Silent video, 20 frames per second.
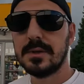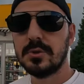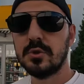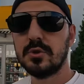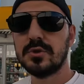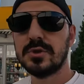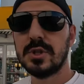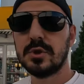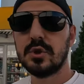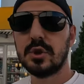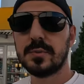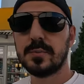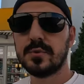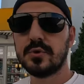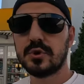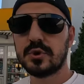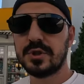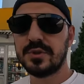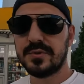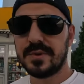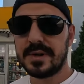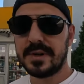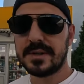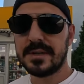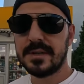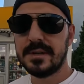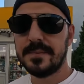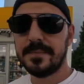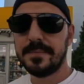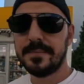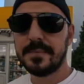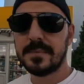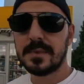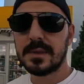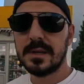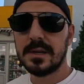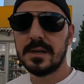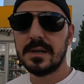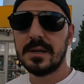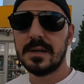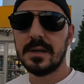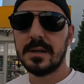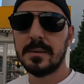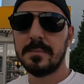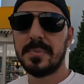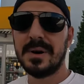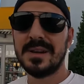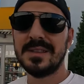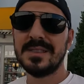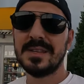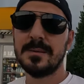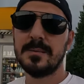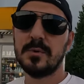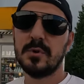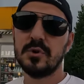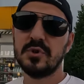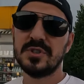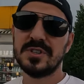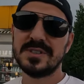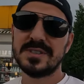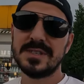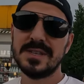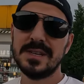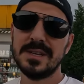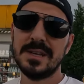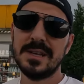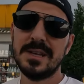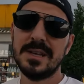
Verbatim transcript: %4,5 civarı. Ee, pandemi öncesi